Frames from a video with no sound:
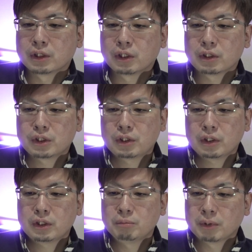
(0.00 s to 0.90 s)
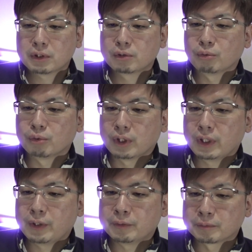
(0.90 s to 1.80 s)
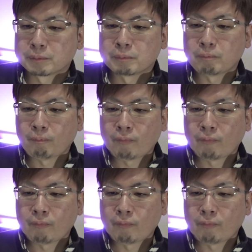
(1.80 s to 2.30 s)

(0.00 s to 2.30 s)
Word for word: じがしてきますので、うん。